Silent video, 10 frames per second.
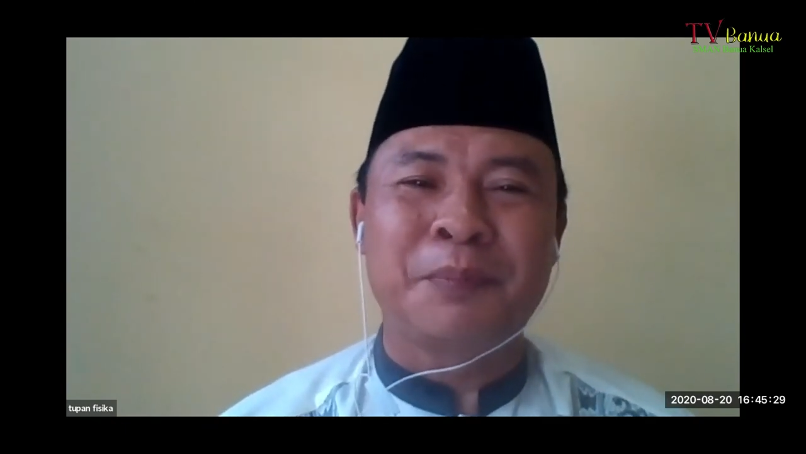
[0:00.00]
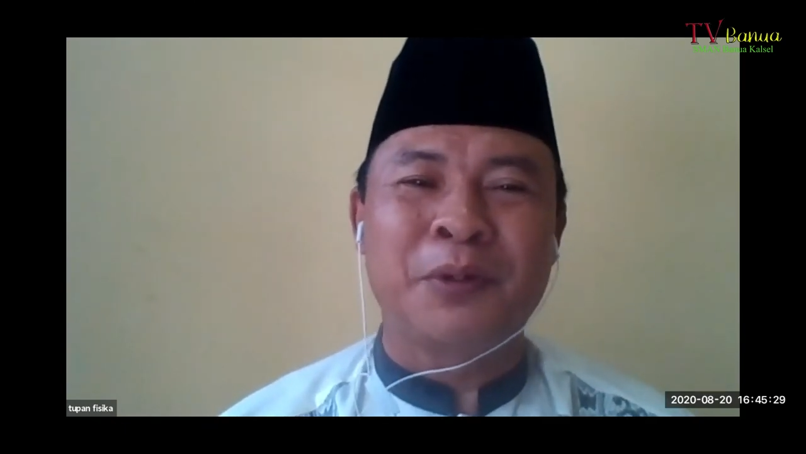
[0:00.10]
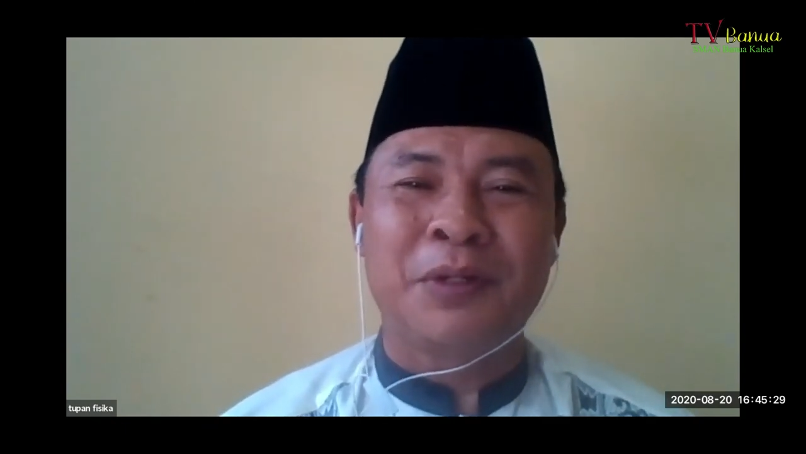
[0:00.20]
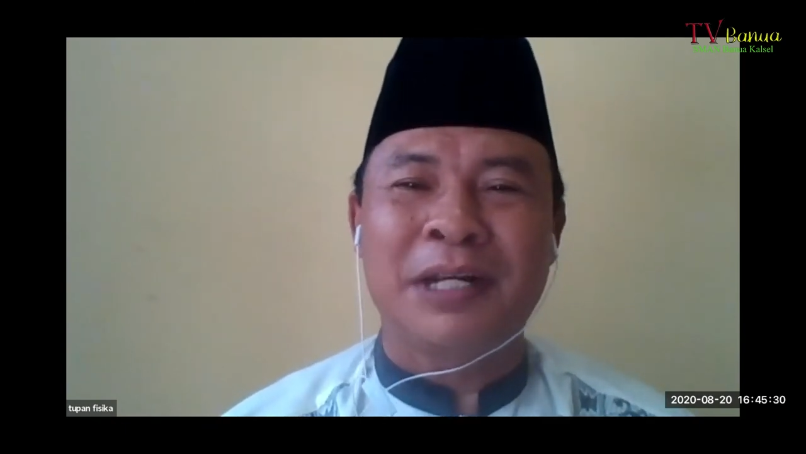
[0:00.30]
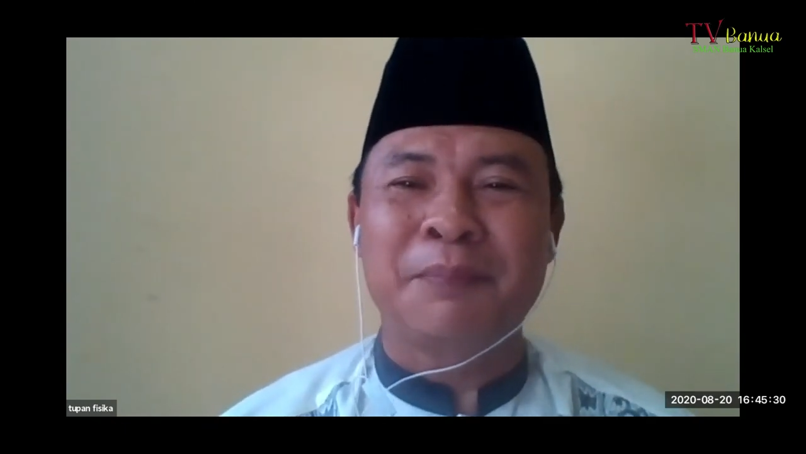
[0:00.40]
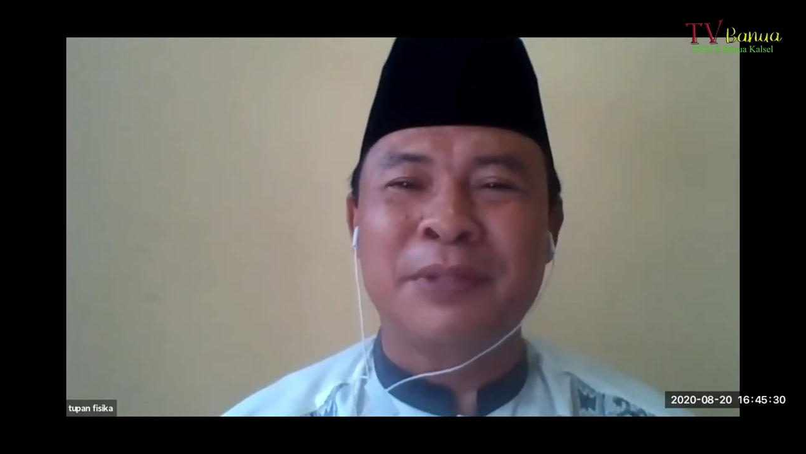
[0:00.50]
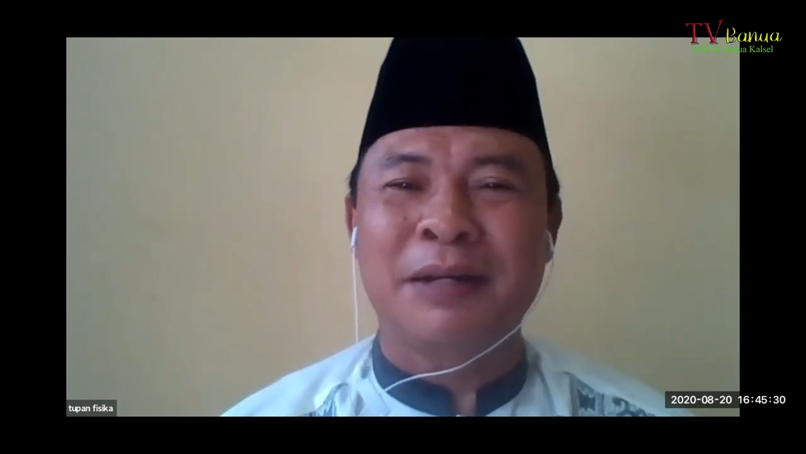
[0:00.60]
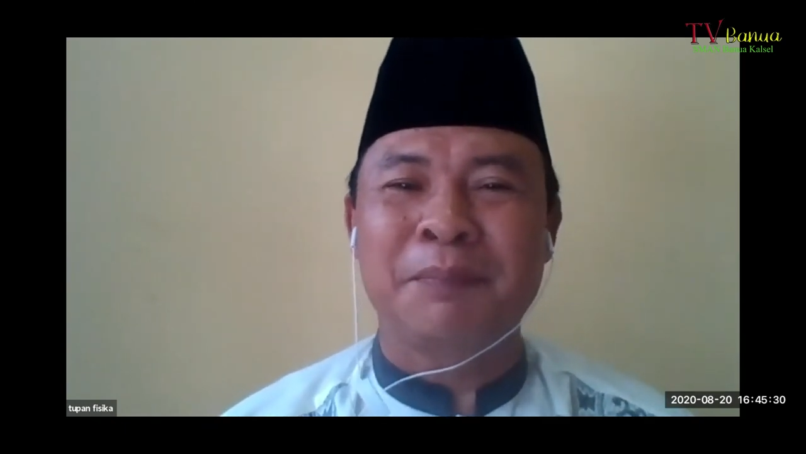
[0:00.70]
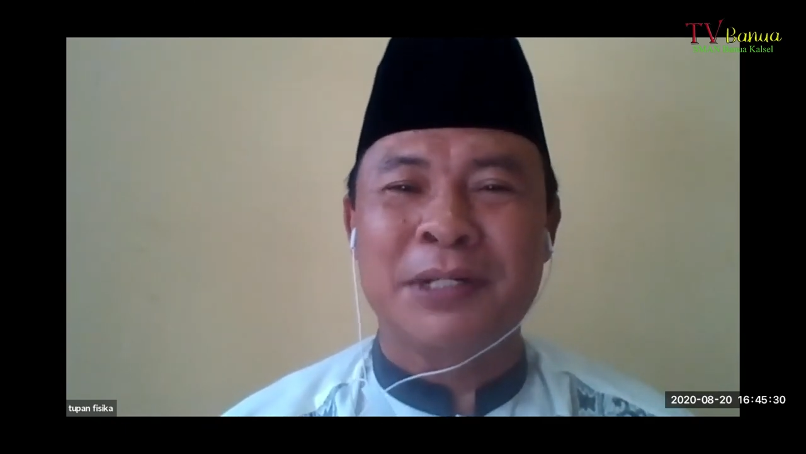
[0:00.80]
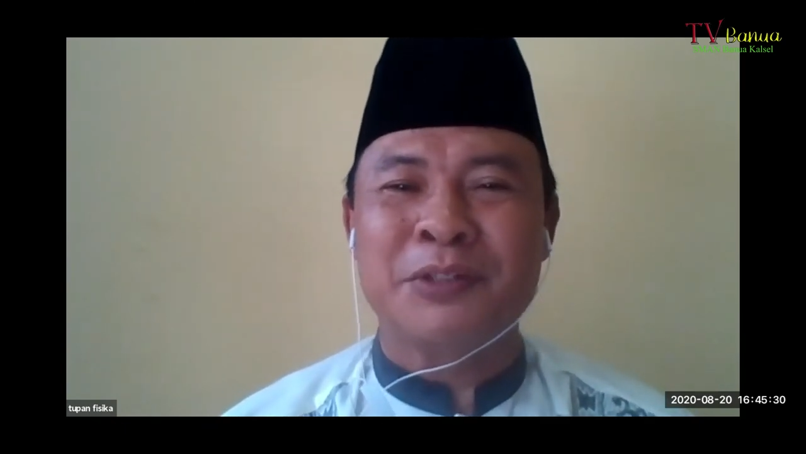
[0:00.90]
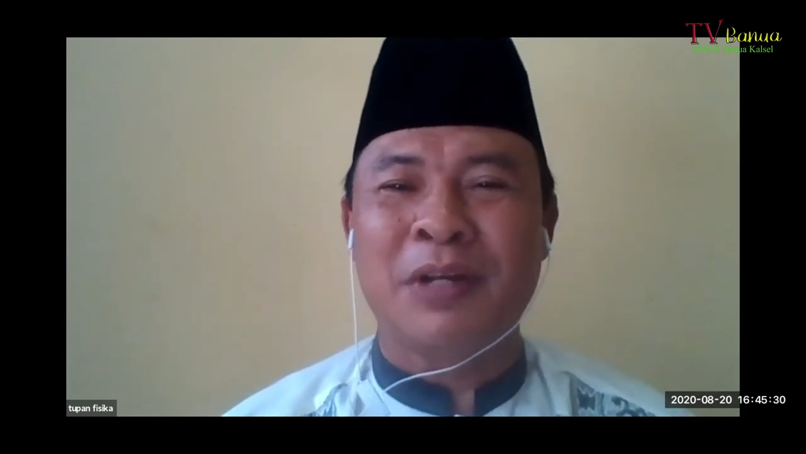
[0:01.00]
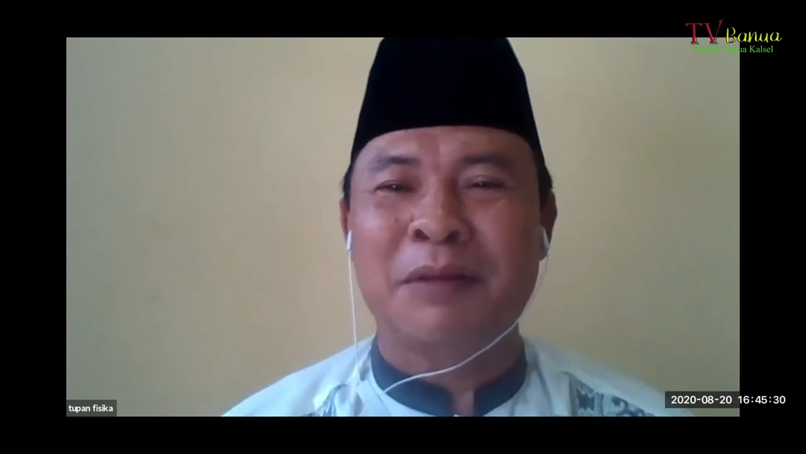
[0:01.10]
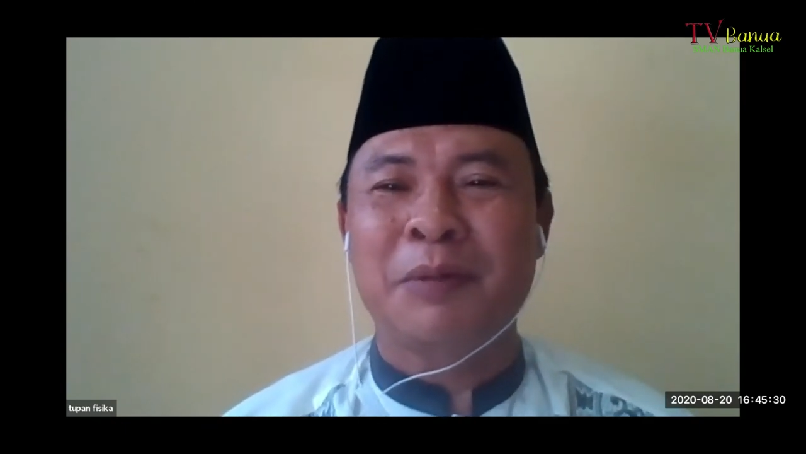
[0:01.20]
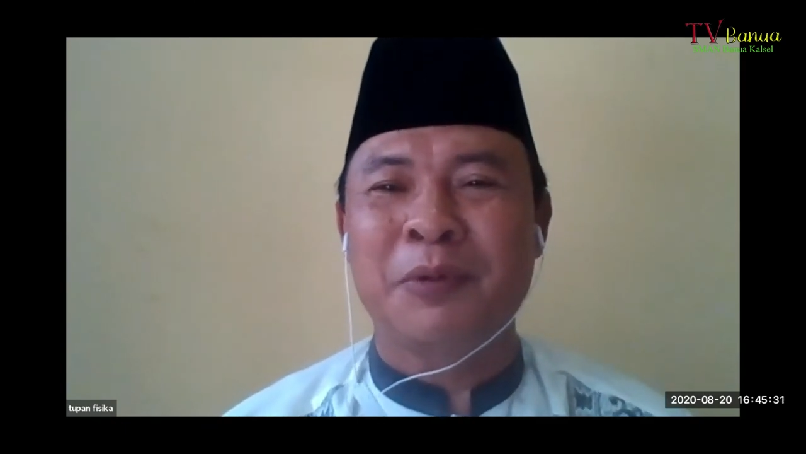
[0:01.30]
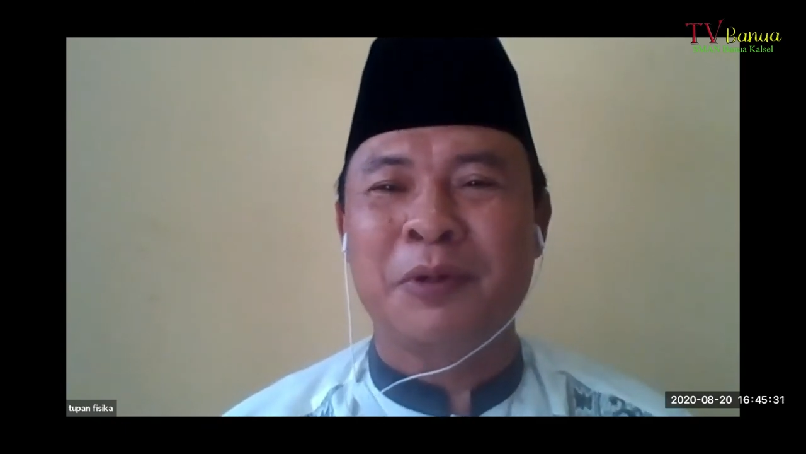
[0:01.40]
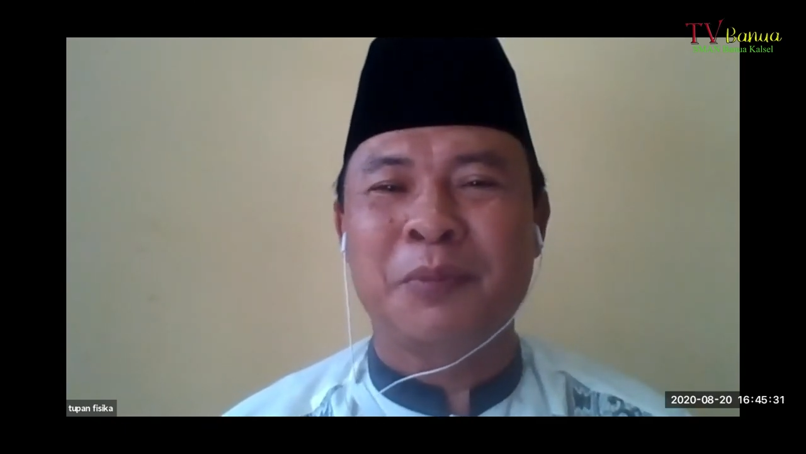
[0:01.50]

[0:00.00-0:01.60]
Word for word: program yang persekolahan maupun